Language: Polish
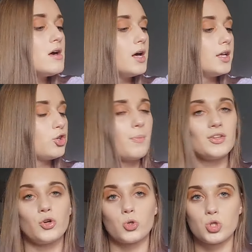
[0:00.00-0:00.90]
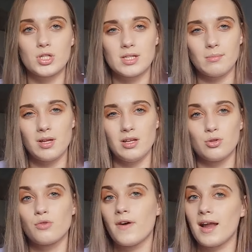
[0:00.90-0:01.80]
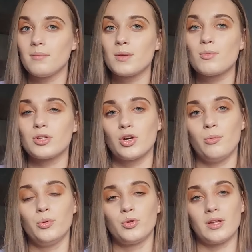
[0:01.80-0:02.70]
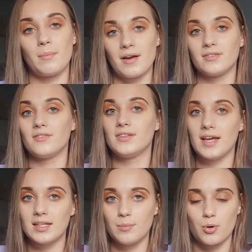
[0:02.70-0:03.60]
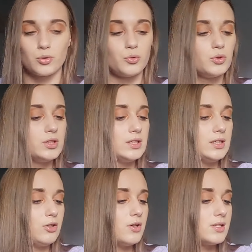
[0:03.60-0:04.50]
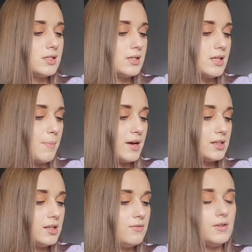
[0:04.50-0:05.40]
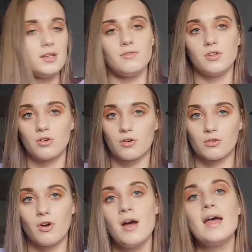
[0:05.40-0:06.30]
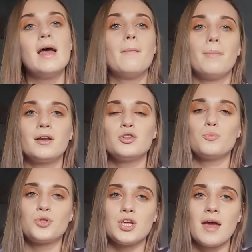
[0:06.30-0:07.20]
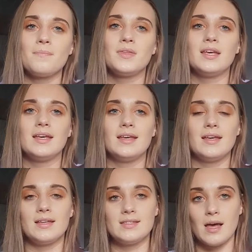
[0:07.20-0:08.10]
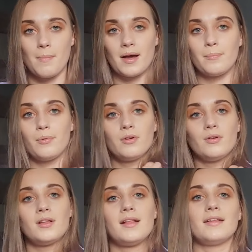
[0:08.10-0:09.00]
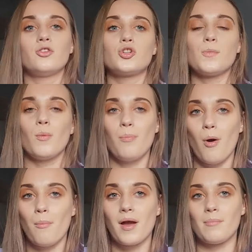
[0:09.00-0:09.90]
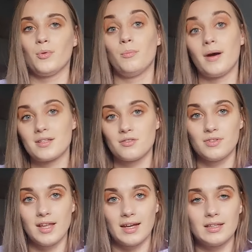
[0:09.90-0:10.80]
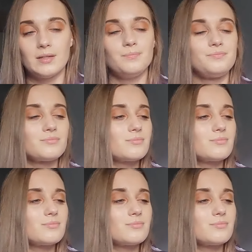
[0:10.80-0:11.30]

E, to ma tylko 300 ml, ale mimo tego był to naprawdę wydajny produkt. To jest zapach kiwi i winogrono. Bardzo przyjemny zapach, dlatego że miał pompkę, był bardzo wydajny.